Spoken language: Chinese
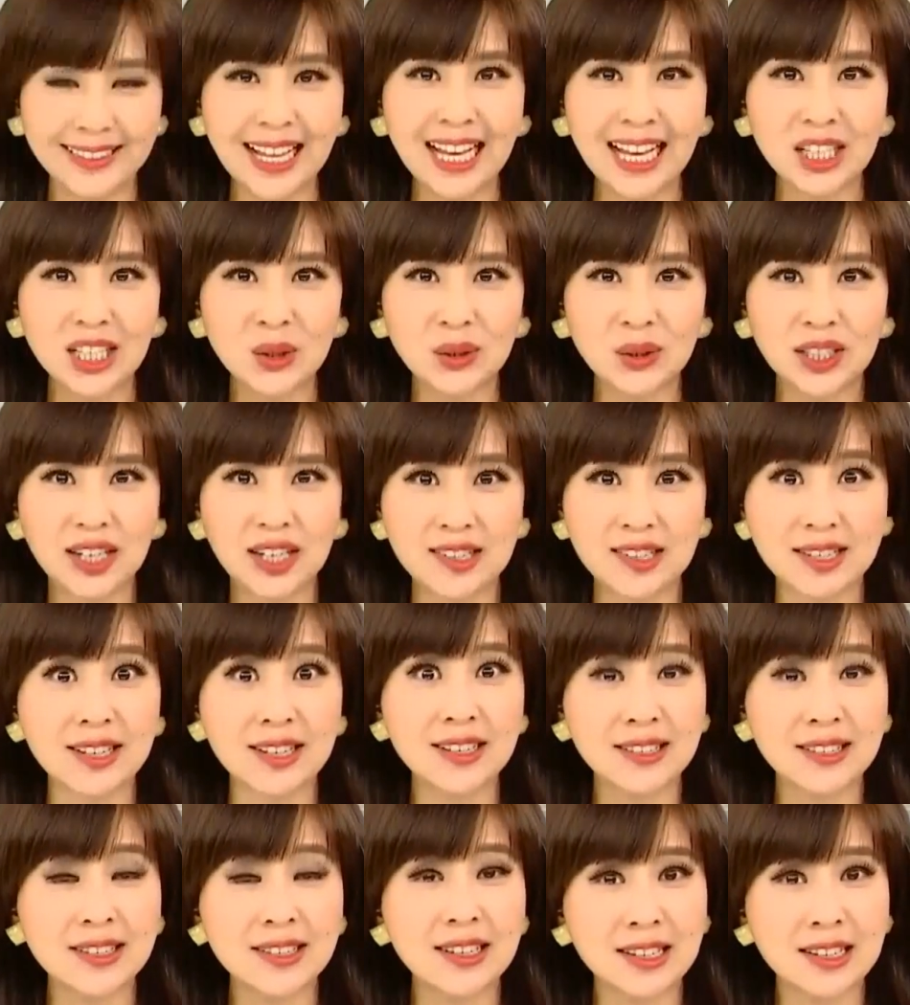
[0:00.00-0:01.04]
大陆的
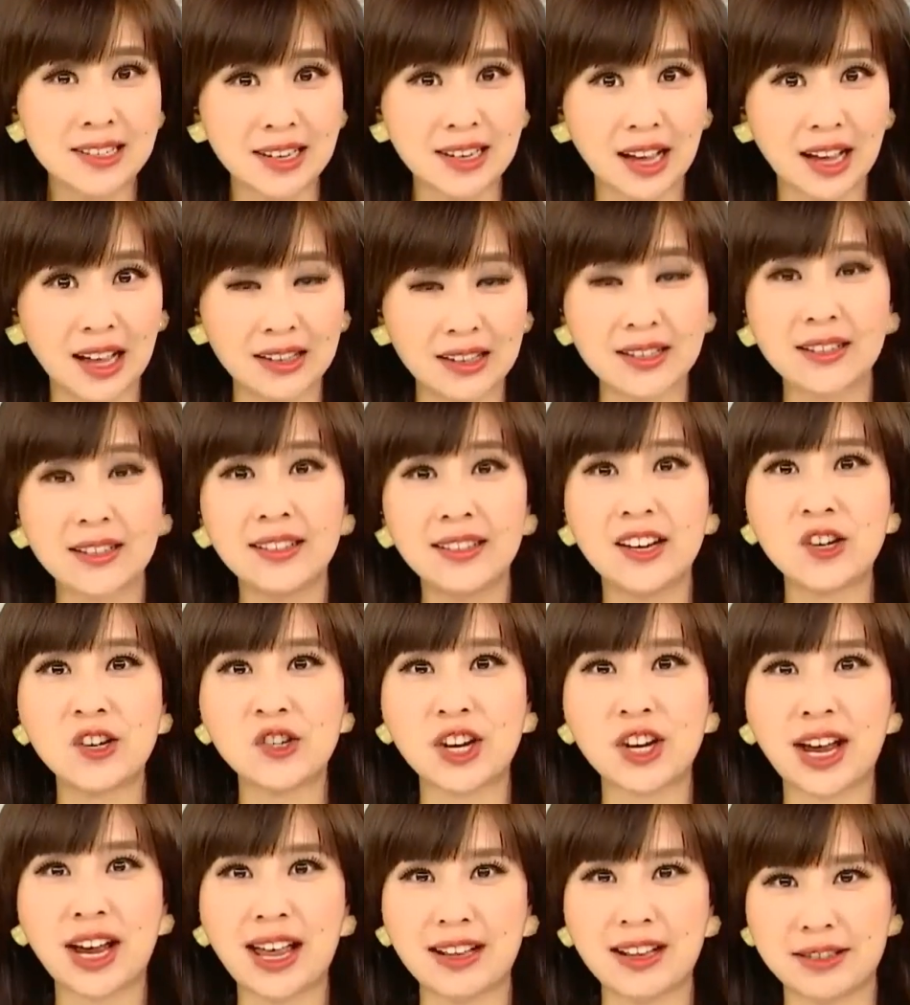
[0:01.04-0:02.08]
金鸡奖今年
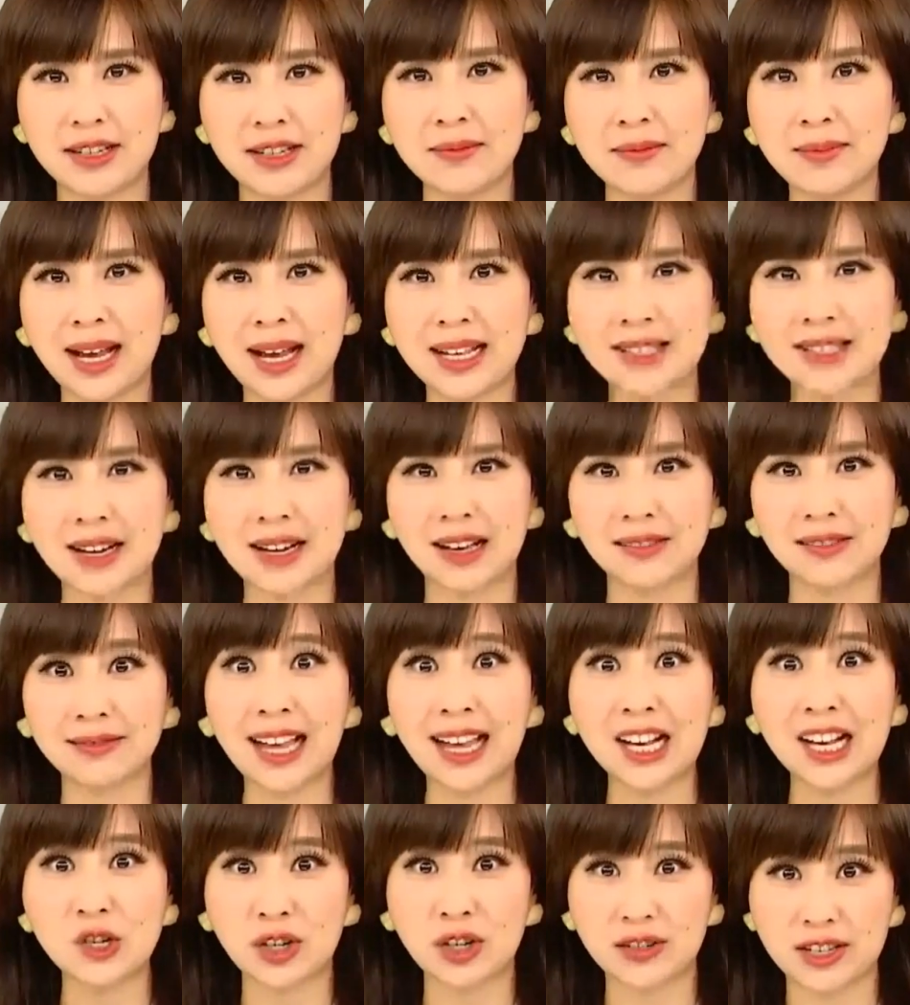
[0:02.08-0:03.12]
是和金马奖
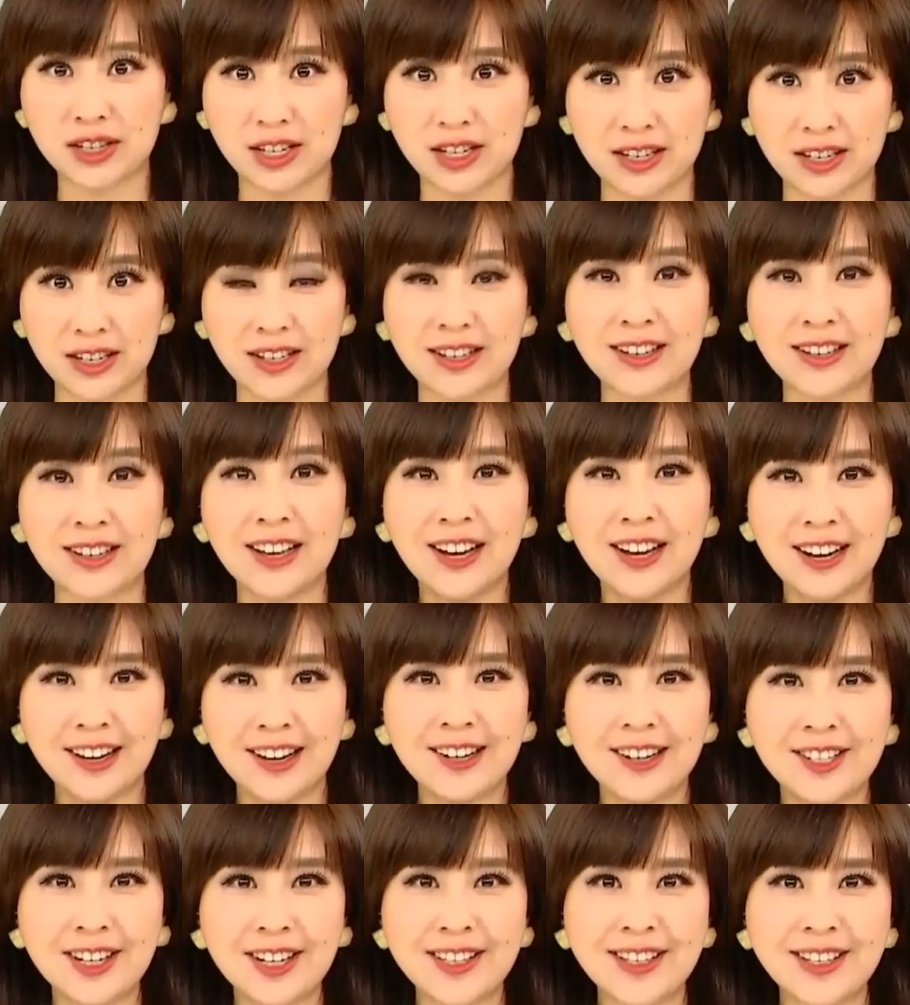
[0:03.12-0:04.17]
大撞期，
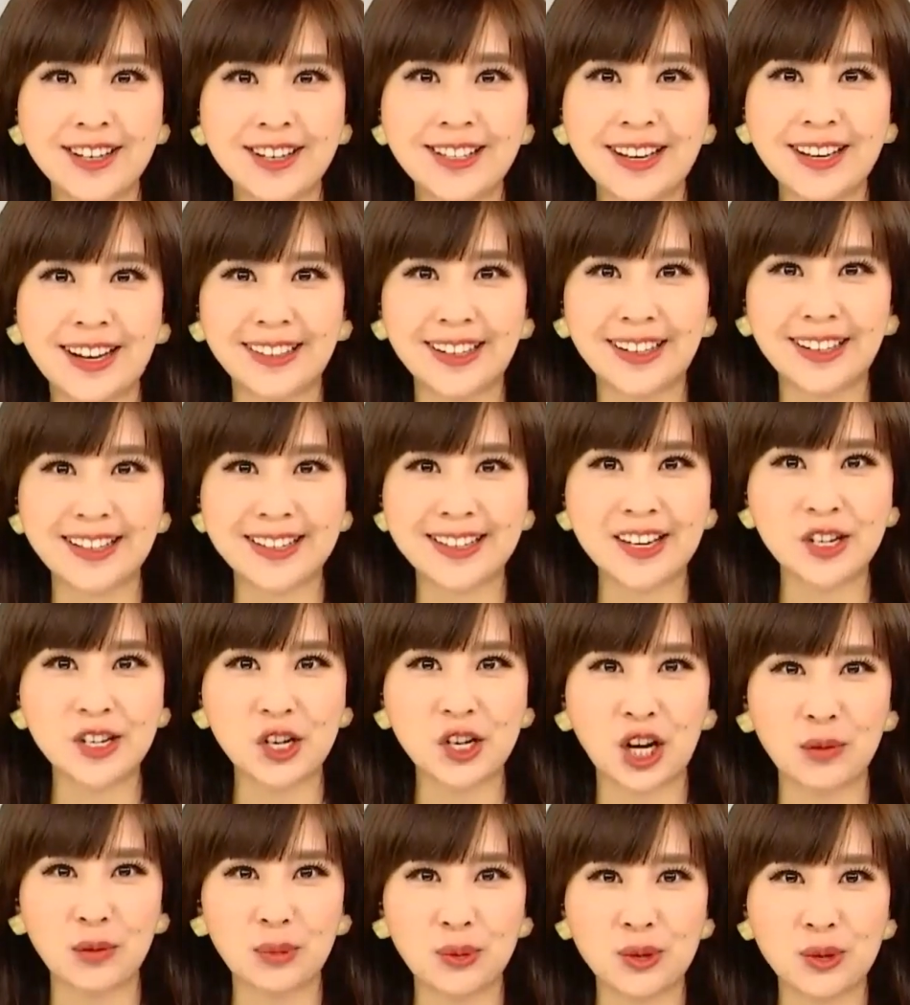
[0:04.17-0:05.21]
而金鸡奖的现
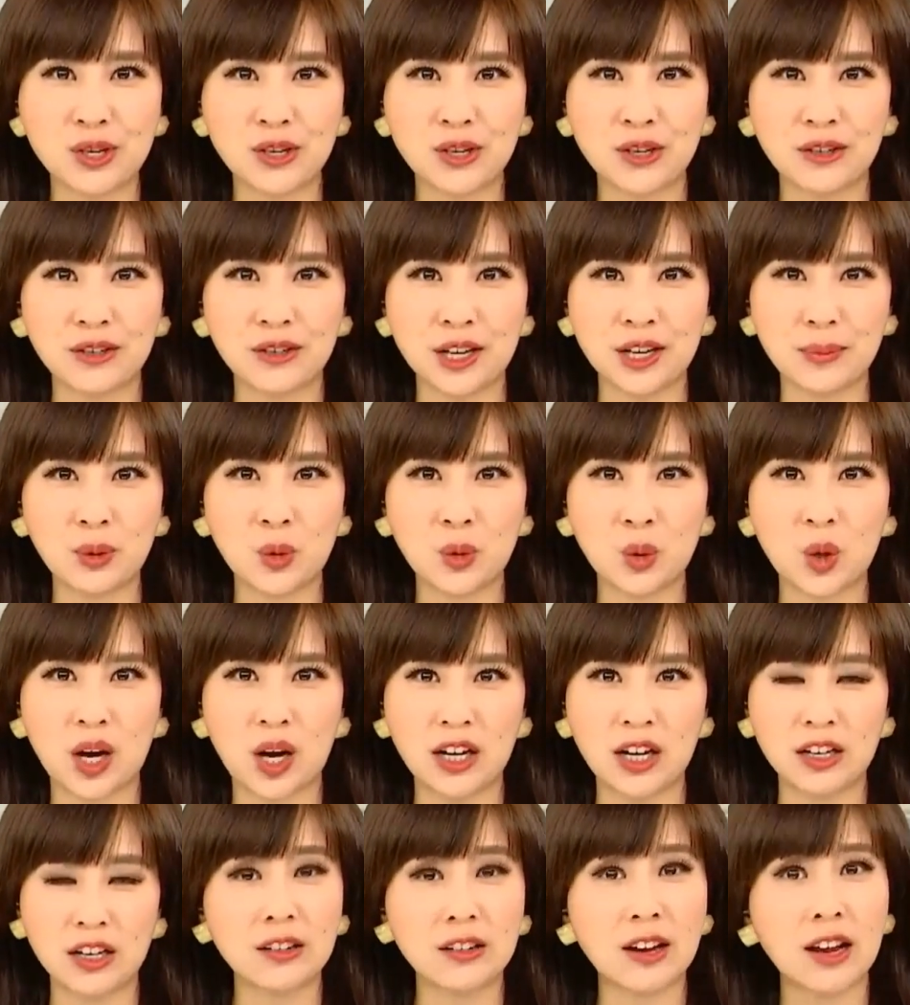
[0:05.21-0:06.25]
场布置哦也曝
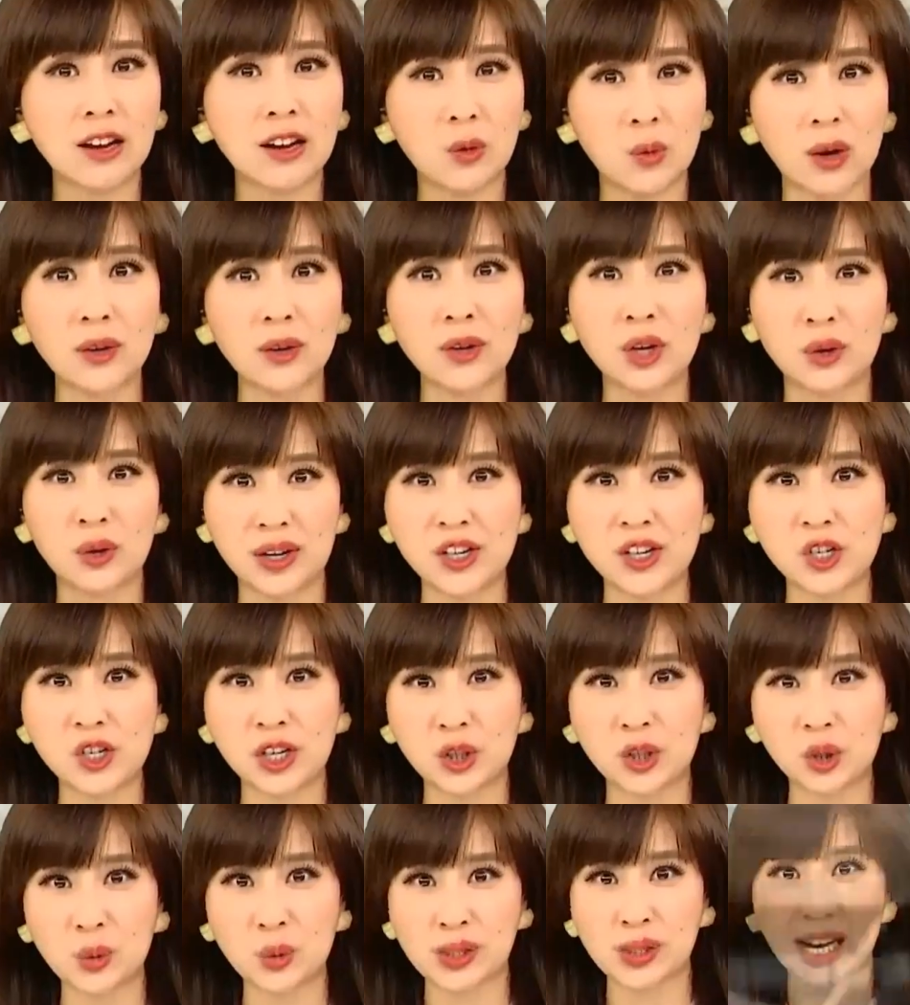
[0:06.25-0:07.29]
光，迎来了网友一
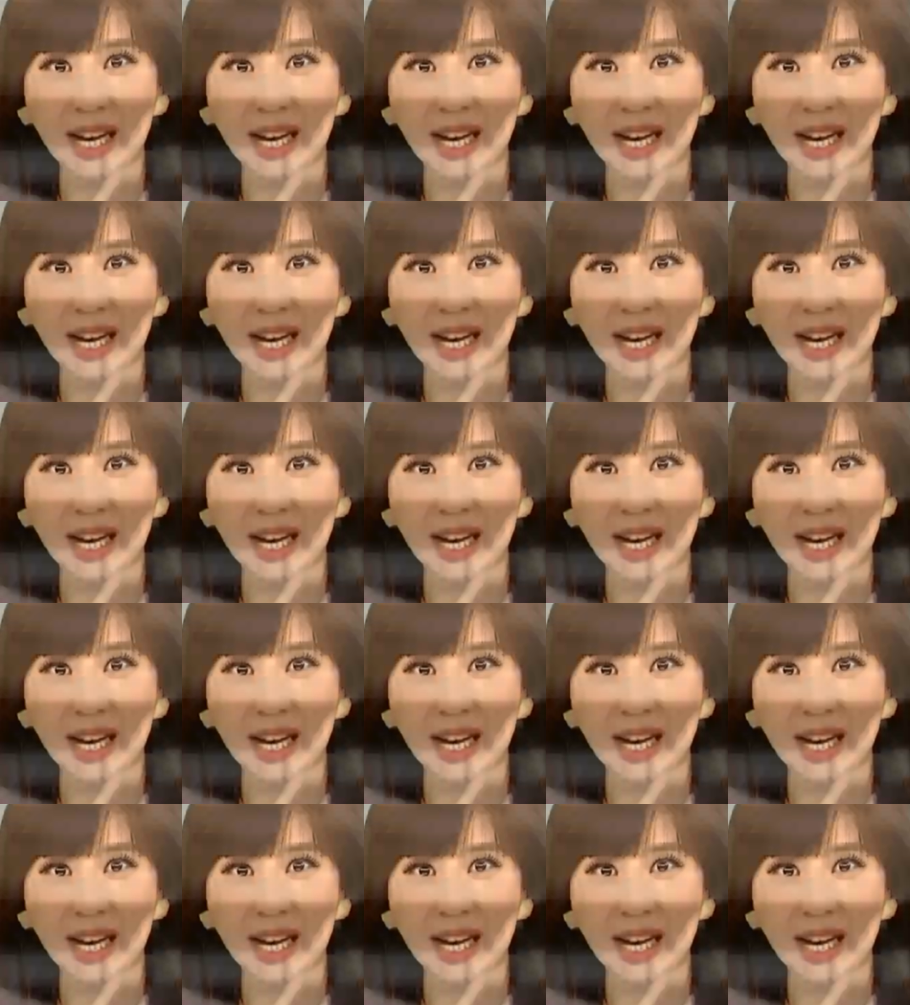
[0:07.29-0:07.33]
阵吐